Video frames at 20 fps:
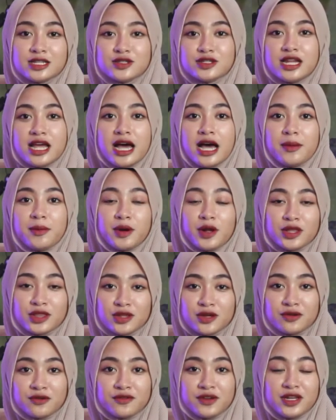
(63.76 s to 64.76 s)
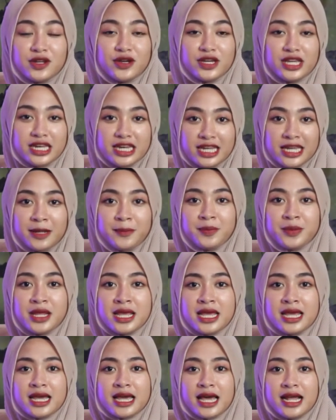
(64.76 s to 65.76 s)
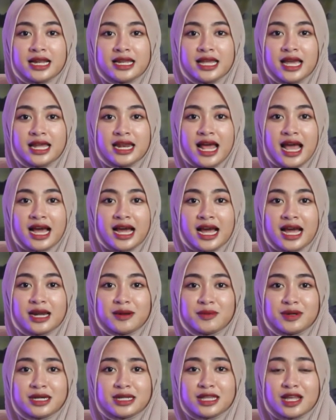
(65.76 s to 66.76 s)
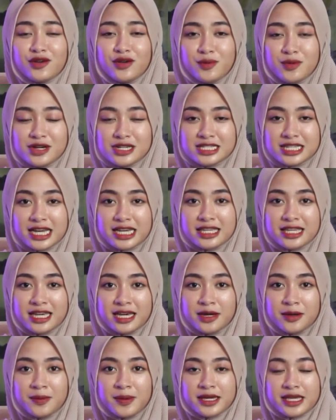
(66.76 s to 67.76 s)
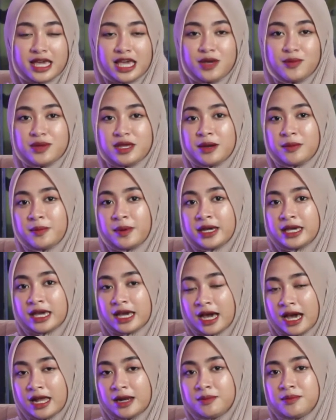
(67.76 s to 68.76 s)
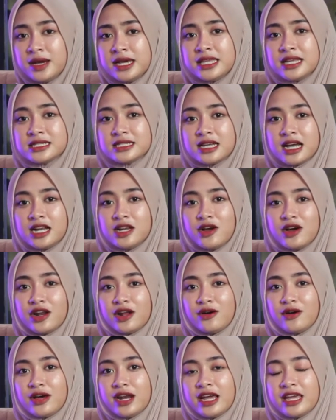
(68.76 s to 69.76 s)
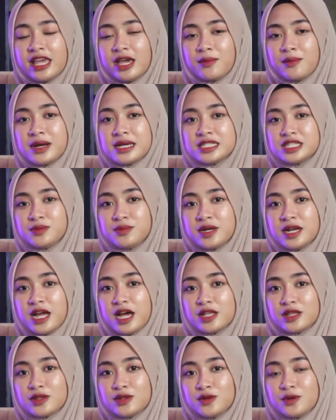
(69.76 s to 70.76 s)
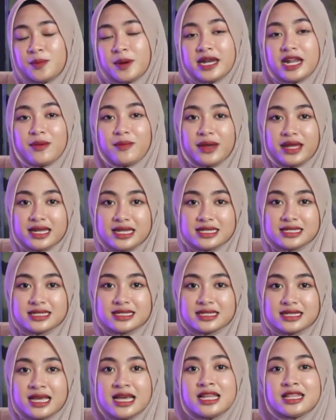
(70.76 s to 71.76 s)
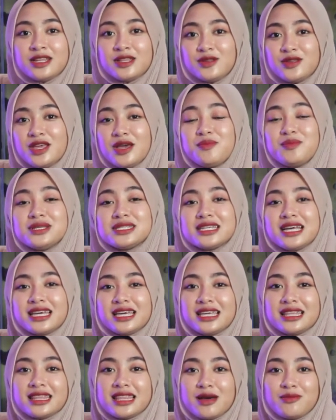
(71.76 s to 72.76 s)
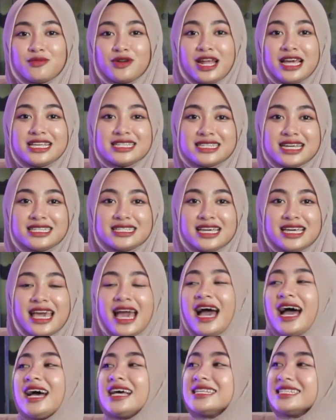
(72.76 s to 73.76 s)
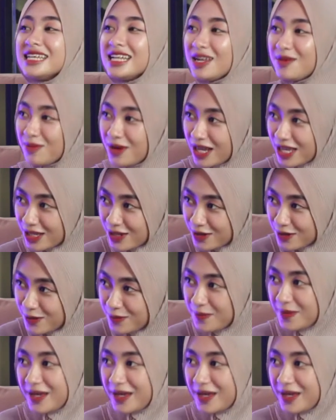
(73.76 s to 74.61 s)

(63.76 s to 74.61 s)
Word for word: sudah menonton video ini, kalian akan mengetahui bahwasanya Pak Kiai menyampaikan banyak sekali orang-orang yang masih bergantung pada medis. Tentunya bisa kita mulai saja ya. Assalamualaikum